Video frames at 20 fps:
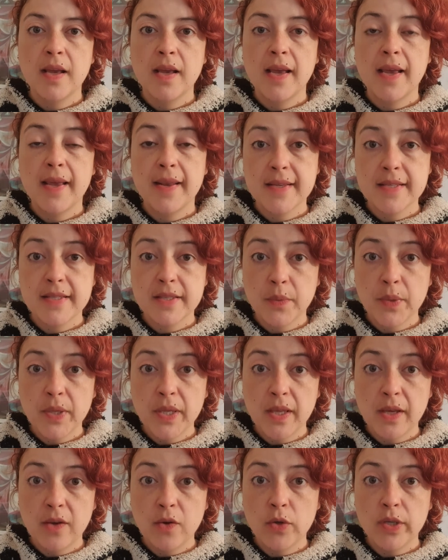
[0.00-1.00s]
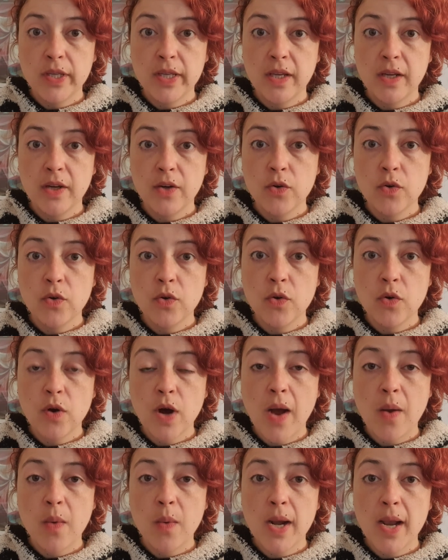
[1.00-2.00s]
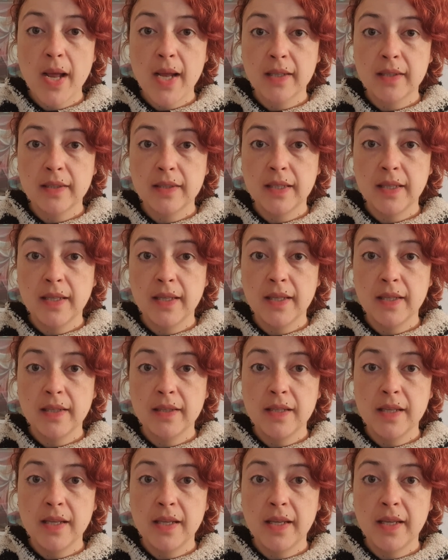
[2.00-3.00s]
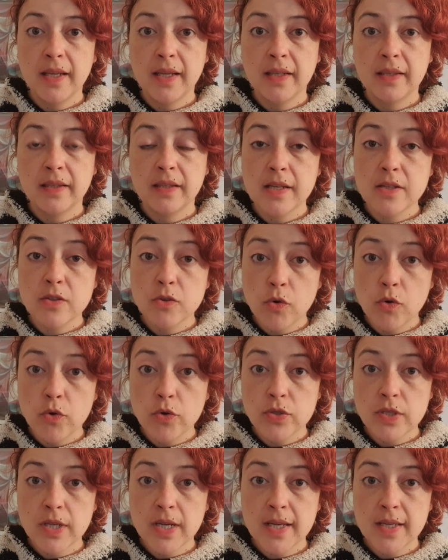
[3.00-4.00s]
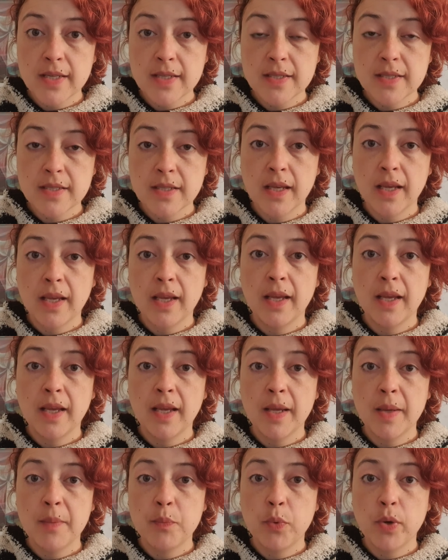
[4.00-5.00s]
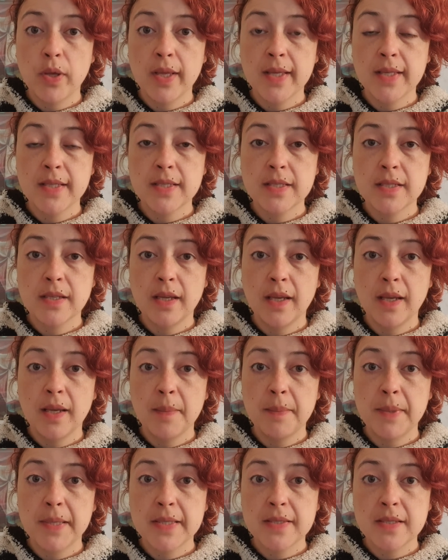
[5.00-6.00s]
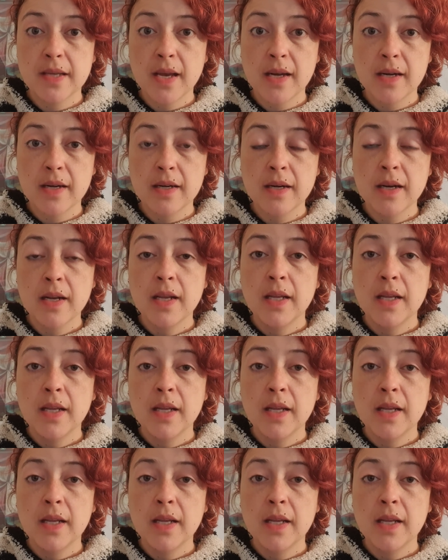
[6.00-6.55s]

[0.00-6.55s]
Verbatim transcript: En este video quiero hablarte de tres cosas que puedes eh, pensar